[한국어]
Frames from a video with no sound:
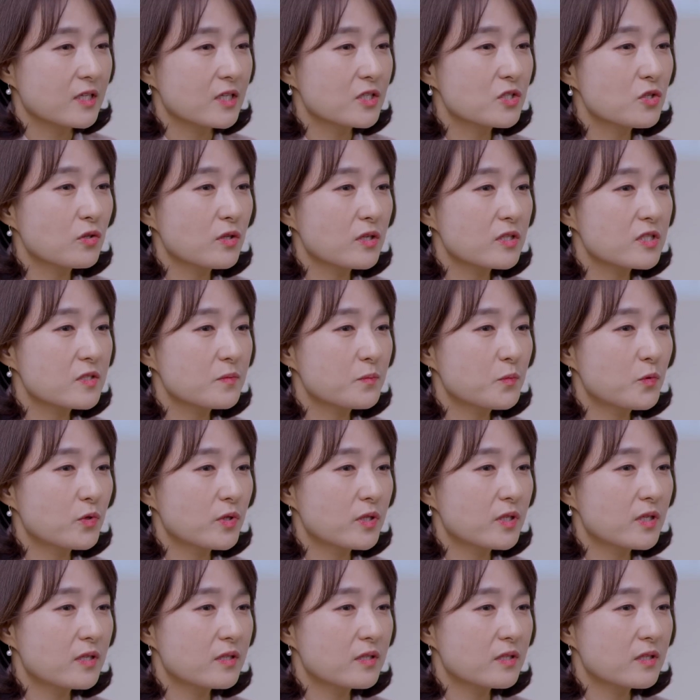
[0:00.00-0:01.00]
이전 학습
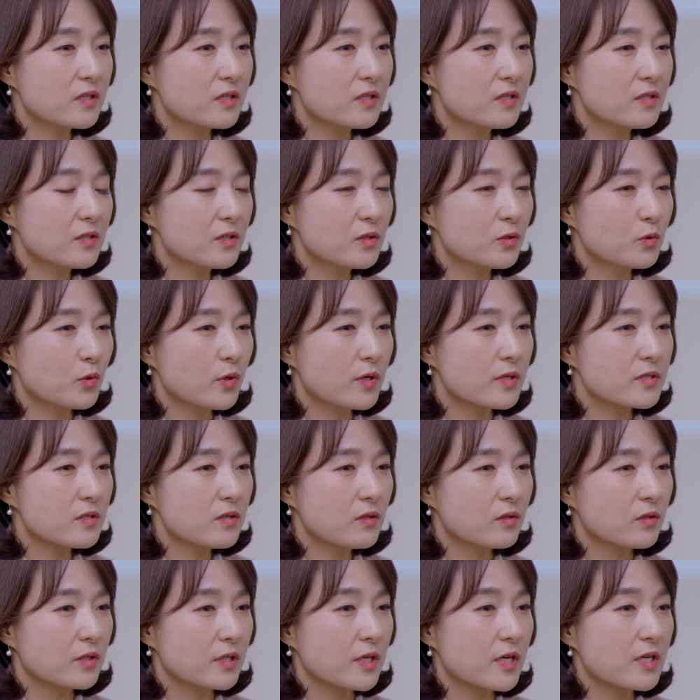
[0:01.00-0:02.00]
보기라는 기능을
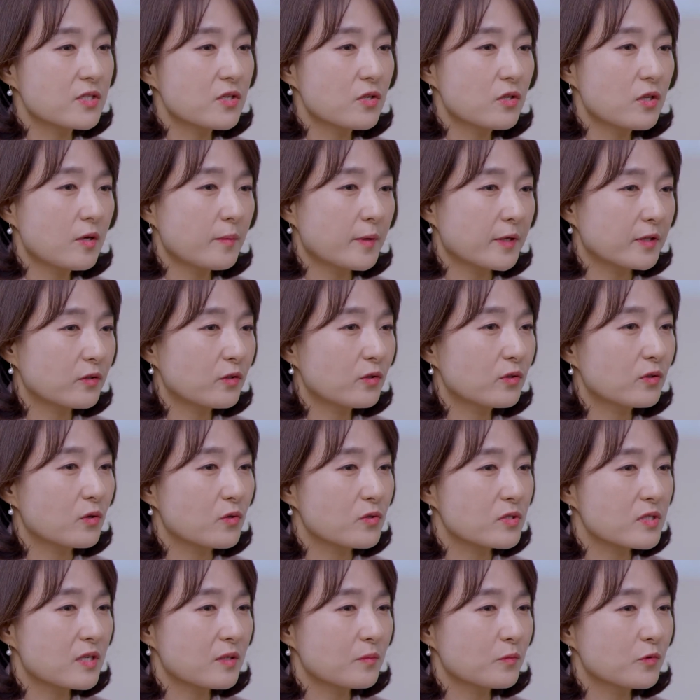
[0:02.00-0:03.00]
통해서 예전에 봤던
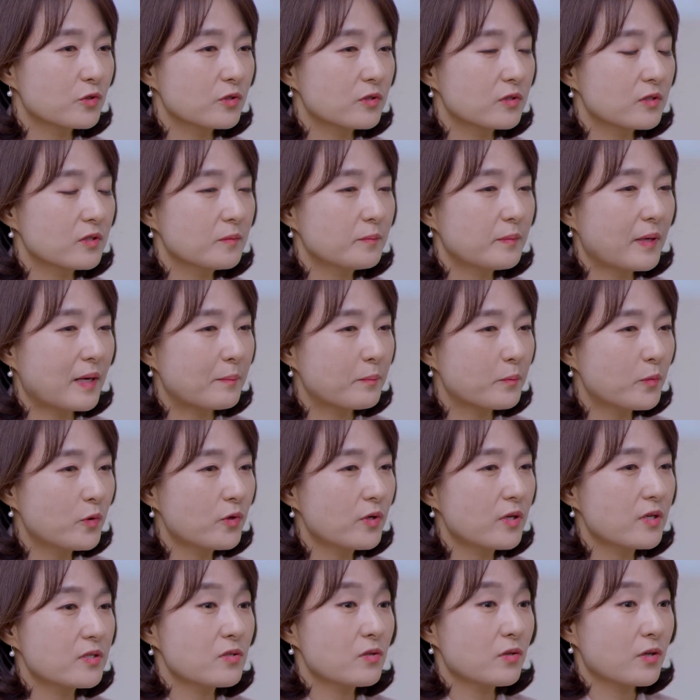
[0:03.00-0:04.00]
영상물들을
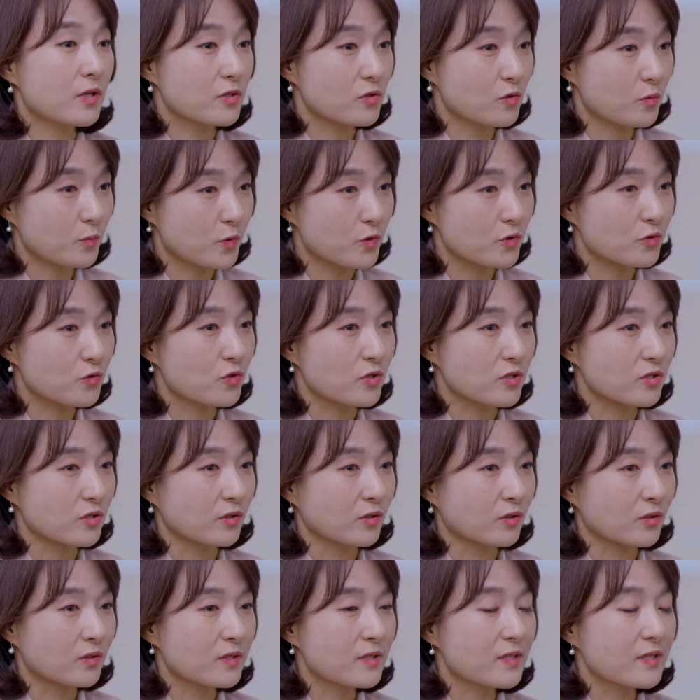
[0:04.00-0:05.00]
반복해서 계속 볼 수
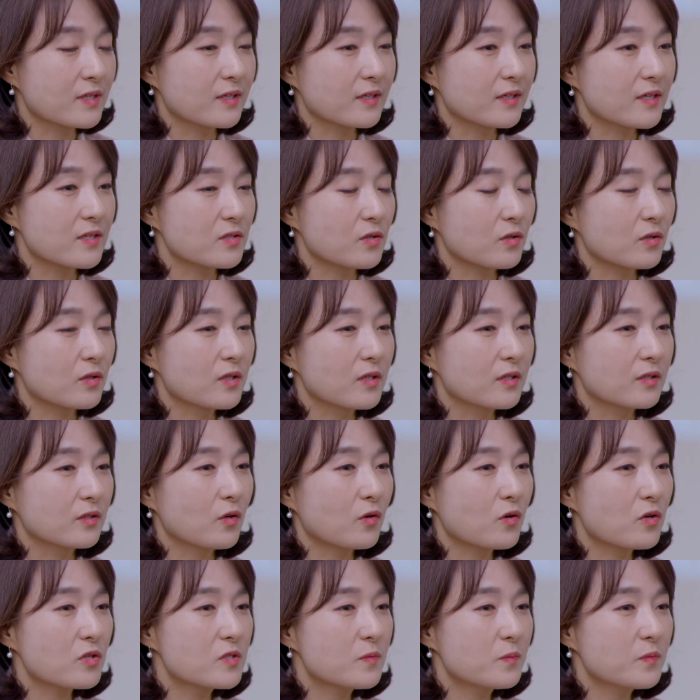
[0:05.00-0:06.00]
있어요. 그래서
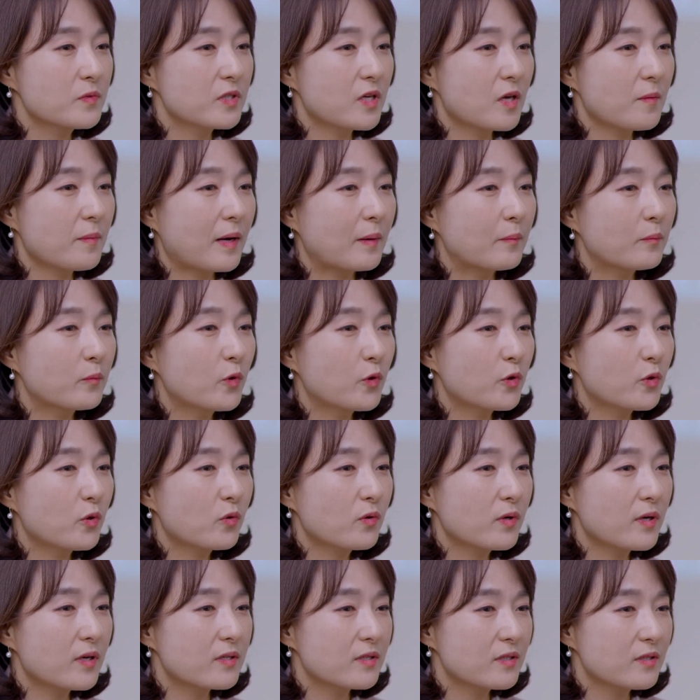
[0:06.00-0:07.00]
영어 습득의 반복
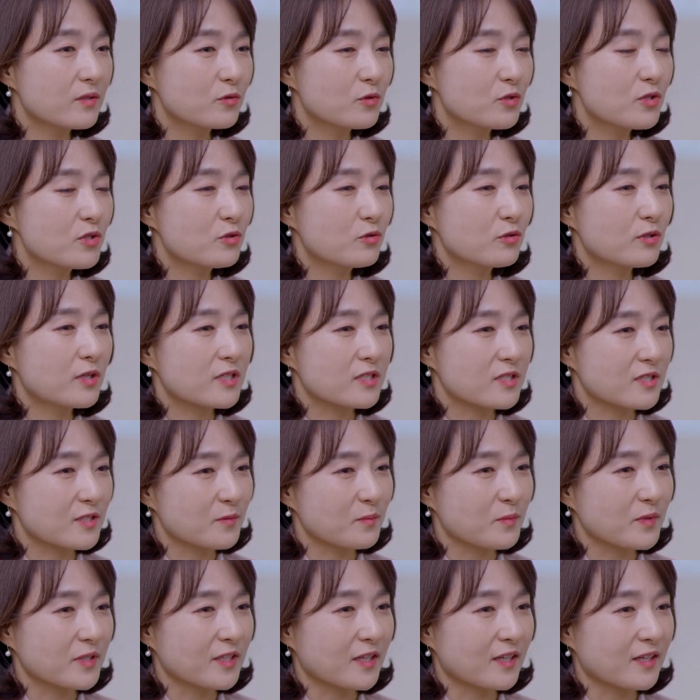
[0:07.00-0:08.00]
효과를 누릴 수가
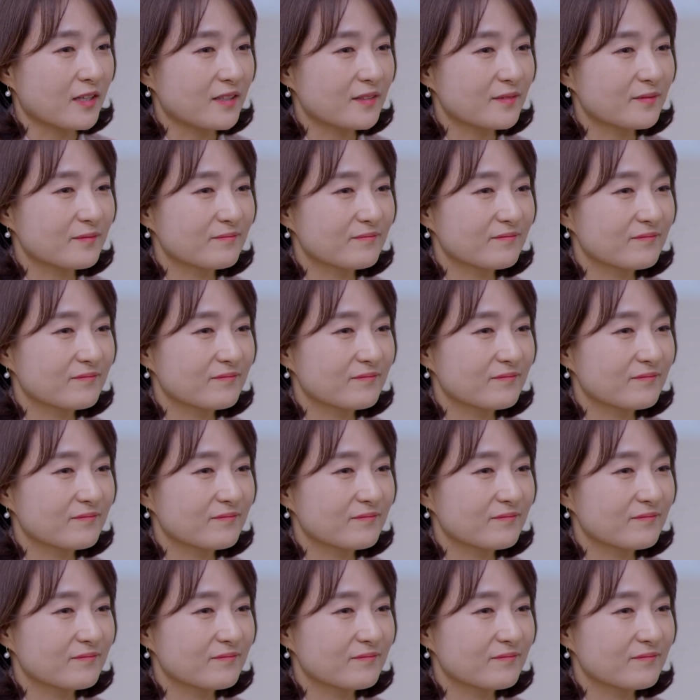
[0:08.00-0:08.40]
있습니다.